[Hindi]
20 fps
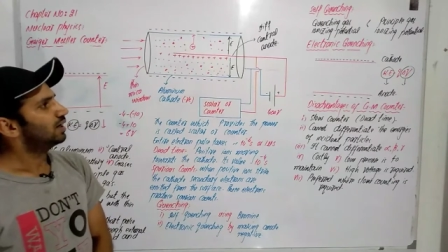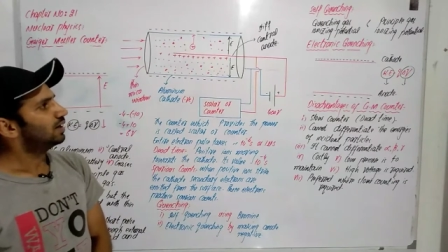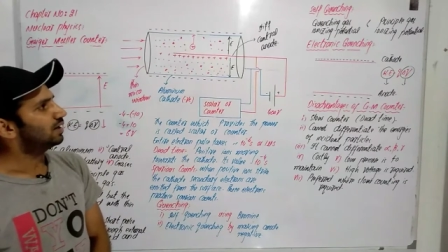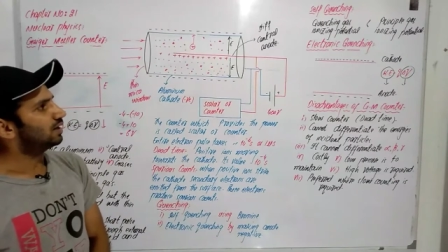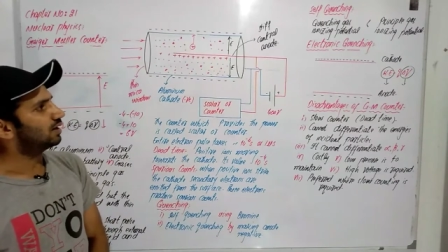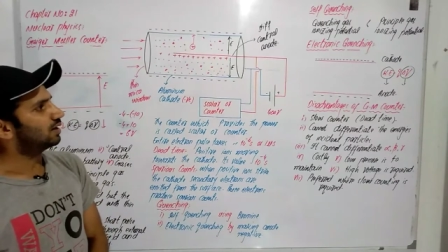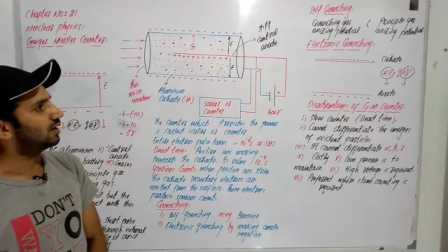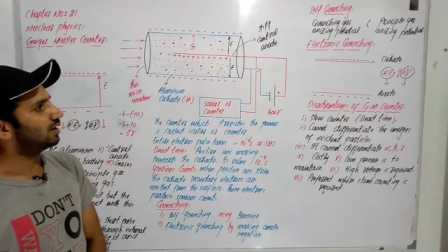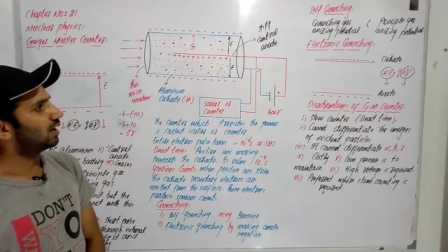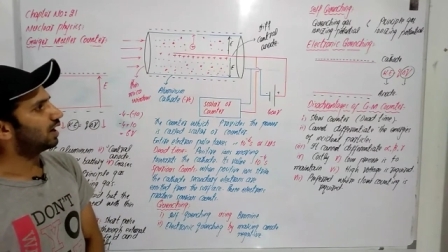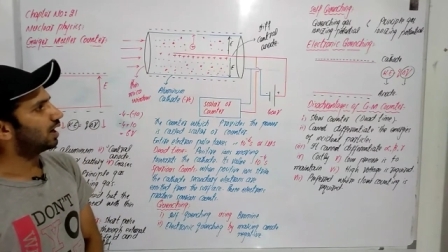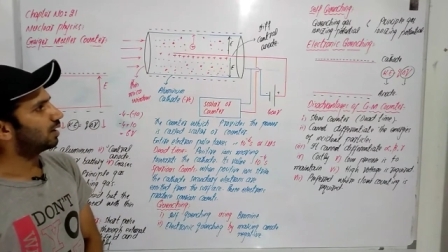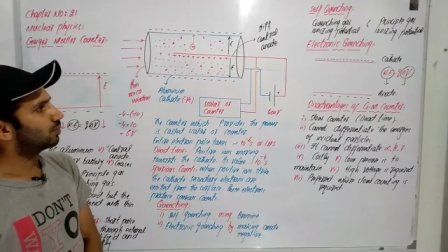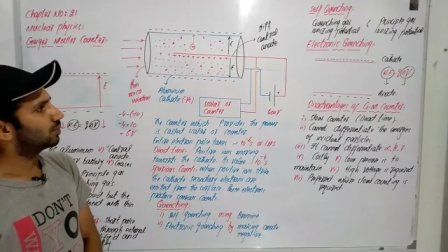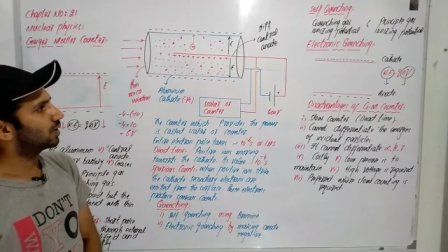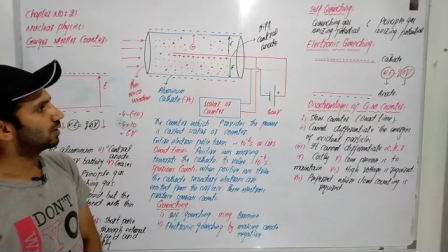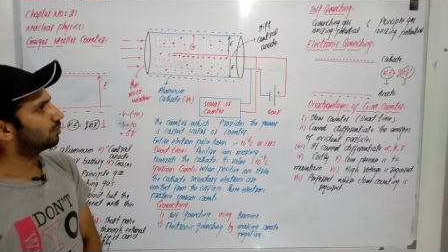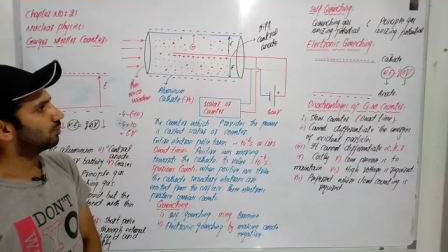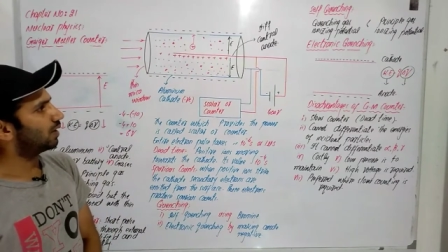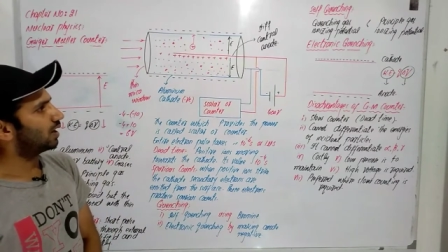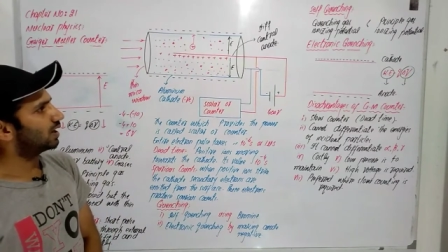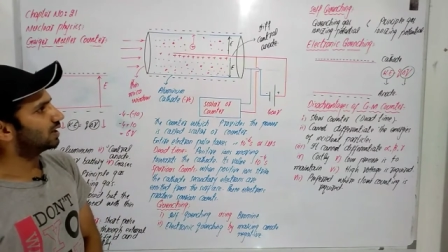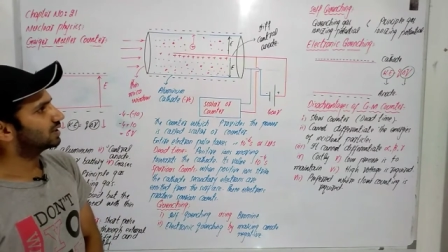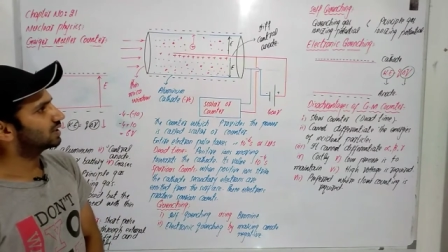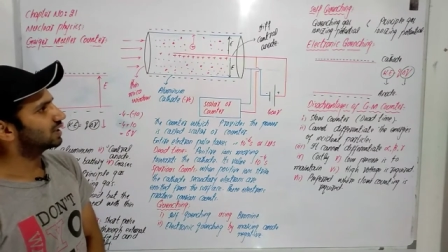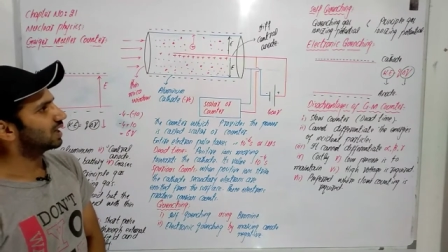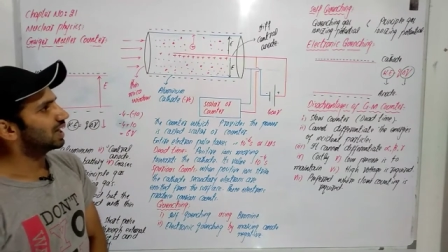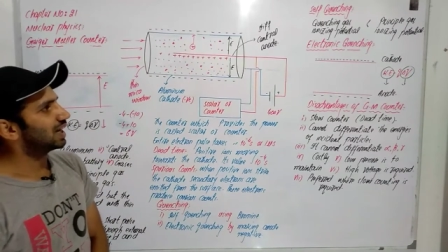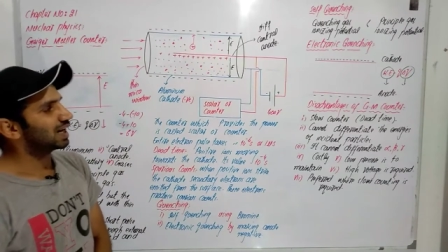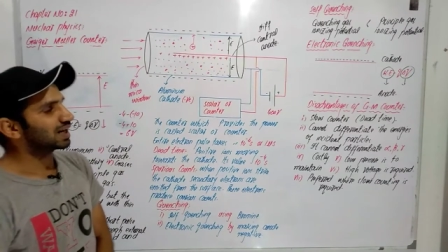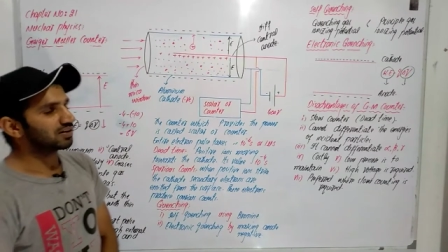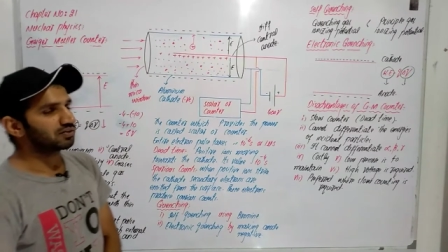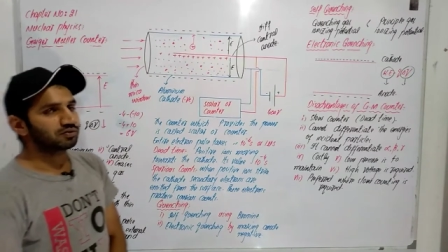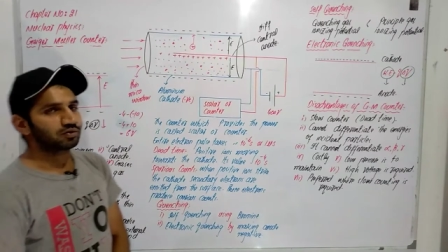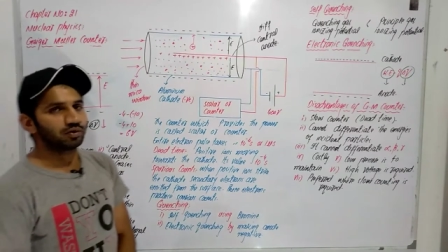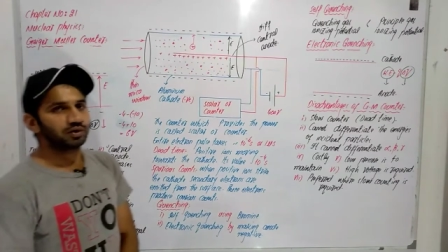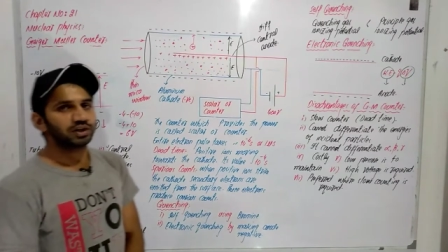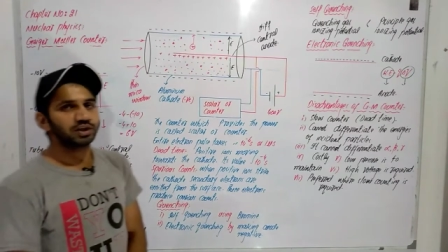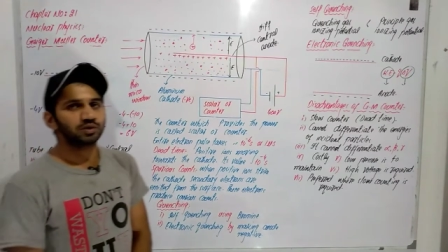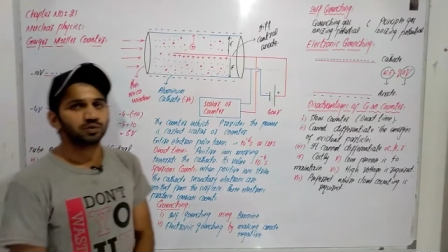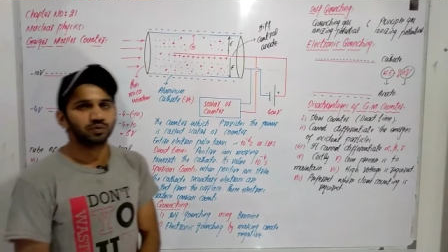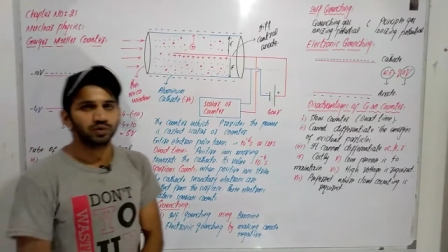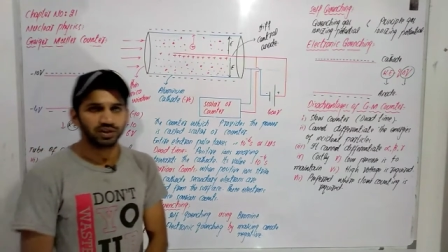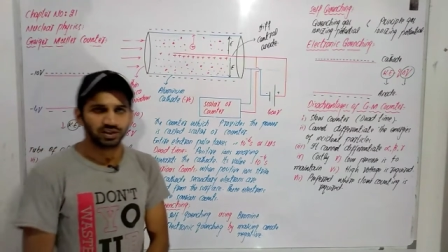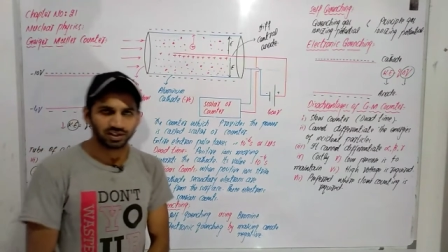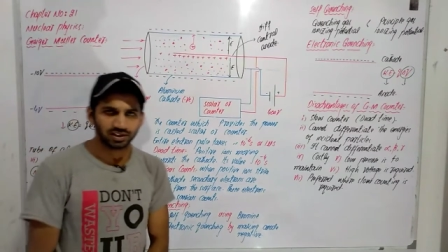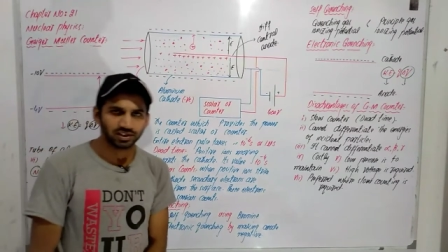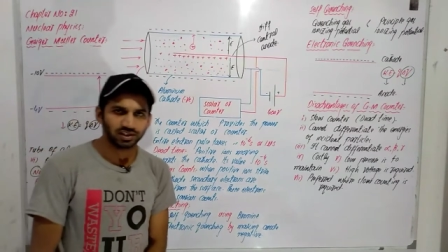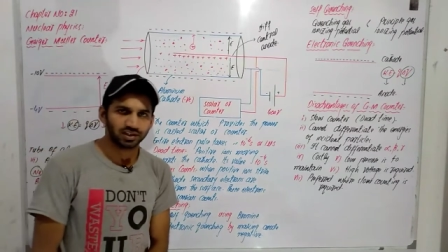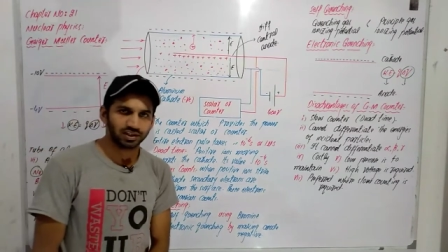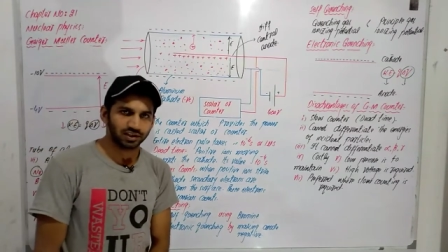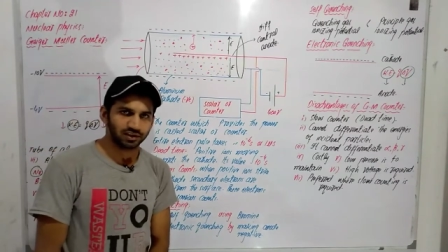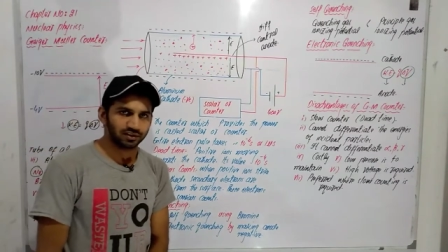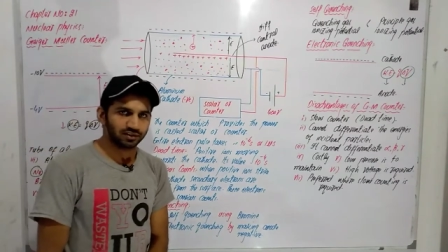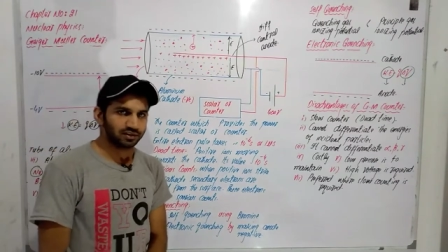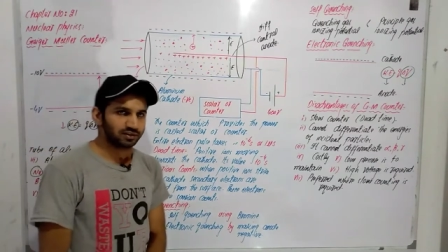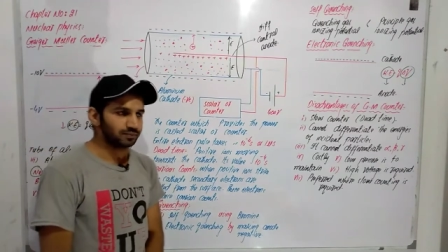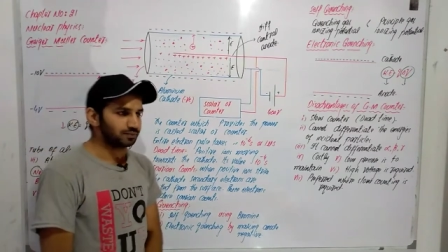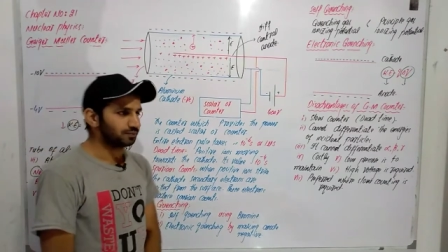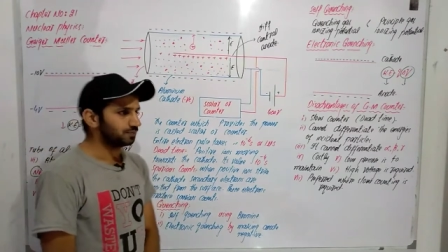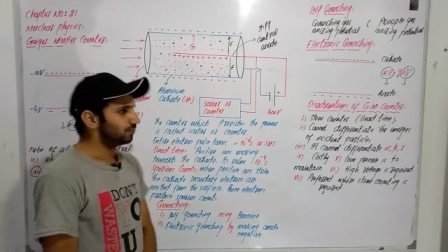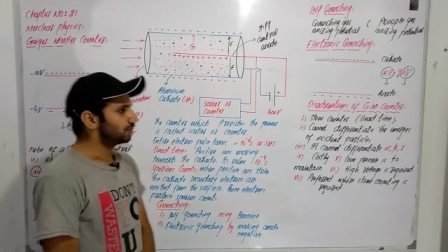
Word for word: आ, आपके पास इलेक्ट्रॉनिक क्विंचिंग के अंदर